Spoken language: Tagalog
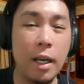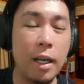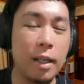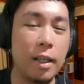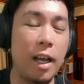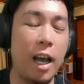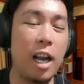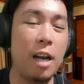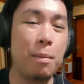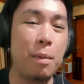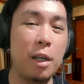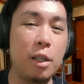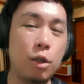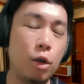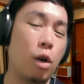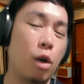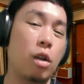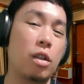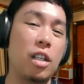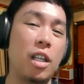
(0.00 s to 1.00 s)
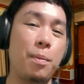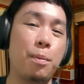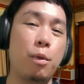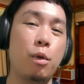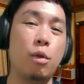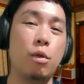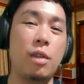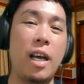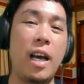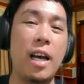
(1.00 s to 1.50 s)
dahil majority
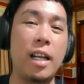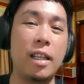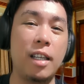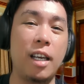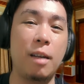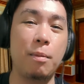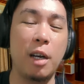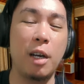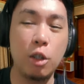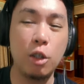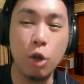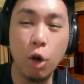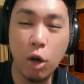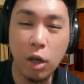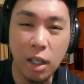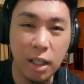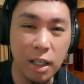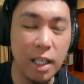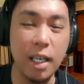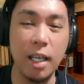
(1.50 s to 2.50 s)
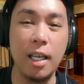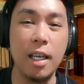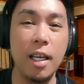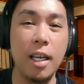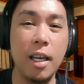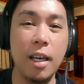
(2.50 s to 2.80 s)
po sa atin, majority